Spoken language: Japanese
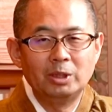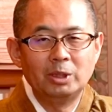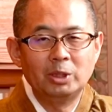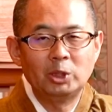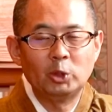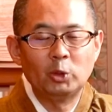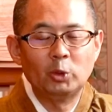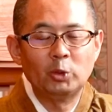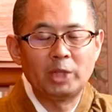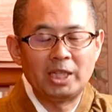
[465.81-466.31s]

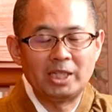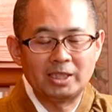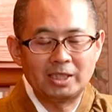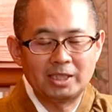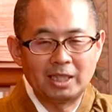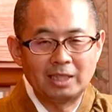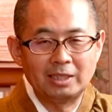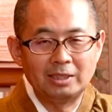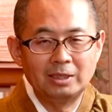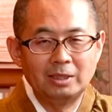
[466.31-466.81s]
少年
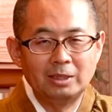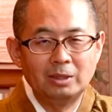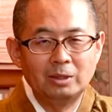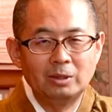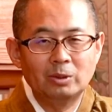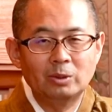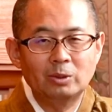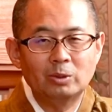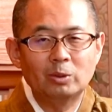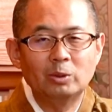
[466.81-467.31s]
さん
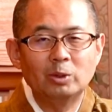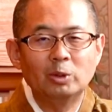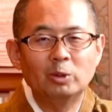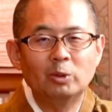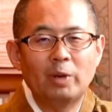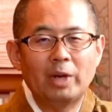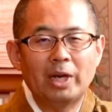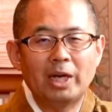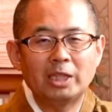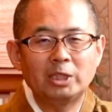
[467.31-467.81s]
という
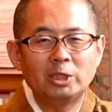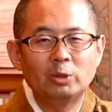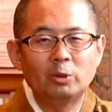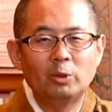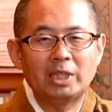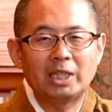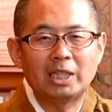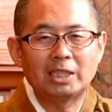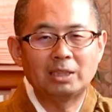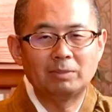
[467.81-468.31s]
お話
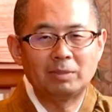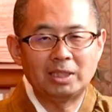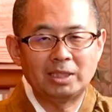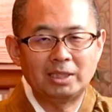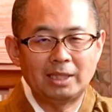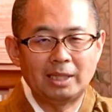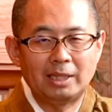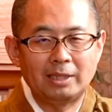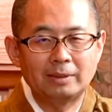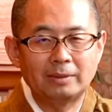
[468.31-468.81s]
をいたしま
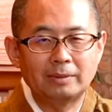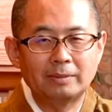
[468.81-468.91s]
した